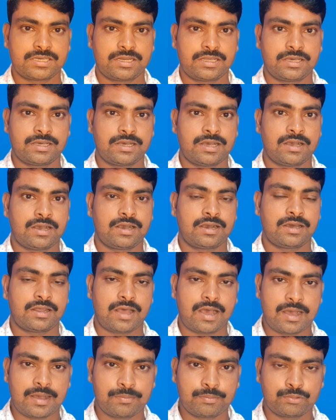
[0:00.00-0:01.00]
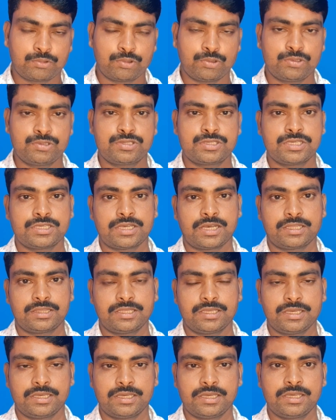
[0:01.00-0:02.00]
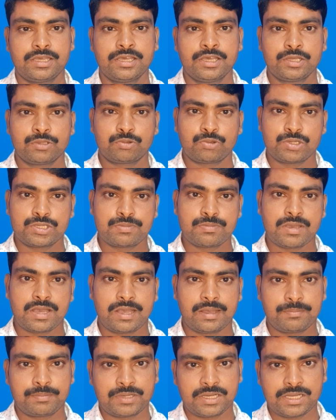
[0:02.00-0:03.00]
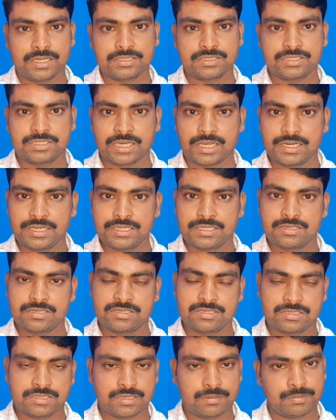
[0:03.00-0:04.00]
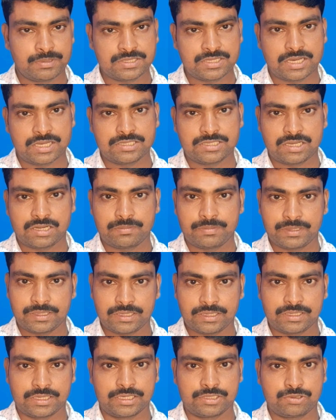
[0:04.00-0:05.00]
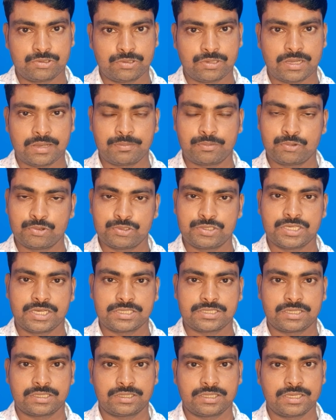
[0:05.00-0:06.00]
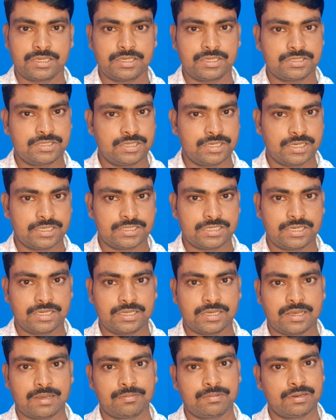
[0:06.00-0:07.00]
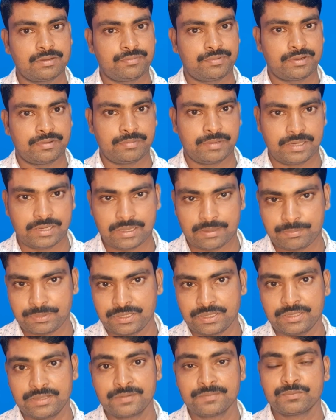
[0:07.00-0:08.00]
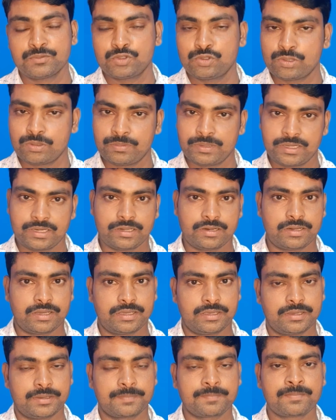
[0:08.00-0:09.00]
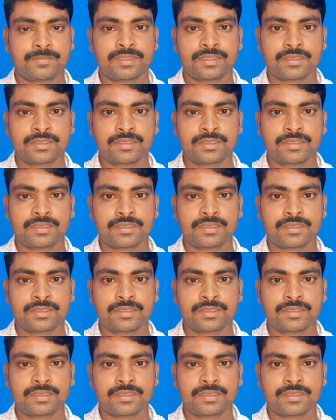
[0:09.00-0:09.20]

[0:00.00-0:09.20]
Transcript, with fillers: करेगा अगर आप खुद से जाते हैं तो इसमें आपका चालीस से पचास हज़ार रुपये का खर्च होगा आप खुद जा सकते हैं किसी एजेंट के आप लफड़े में ना पड़ें जो मेरा राय है